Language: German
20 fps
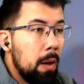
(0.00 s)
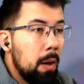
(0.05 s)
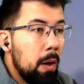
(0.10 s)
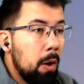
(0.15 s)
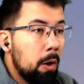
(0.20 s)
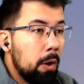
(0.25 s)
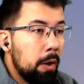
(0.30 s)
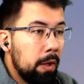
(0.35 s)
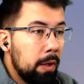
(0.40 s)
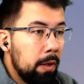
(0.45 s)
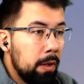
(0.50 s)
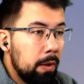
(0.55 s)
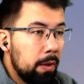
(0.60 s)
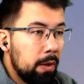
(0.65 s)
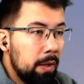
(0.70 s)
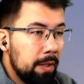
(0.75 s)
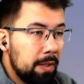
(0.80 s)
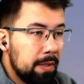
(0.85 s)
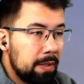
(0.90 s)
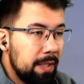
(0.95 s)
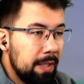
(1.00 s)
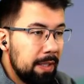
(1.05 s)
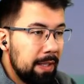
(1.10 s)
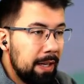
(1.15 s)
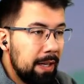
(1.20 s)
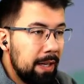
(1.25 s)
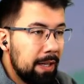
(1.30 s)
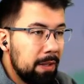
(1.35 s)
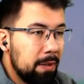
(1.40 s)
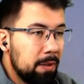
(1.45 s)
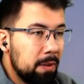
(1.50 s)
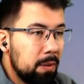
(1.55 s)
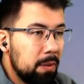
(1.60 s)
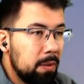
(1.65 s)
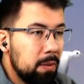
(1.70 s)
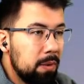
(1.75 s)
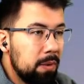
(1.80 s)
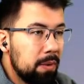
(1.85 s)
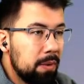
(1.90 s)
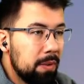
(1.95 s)
Okay, okay, das ging gerade noch
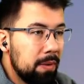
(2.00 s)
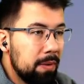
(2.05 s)
gut.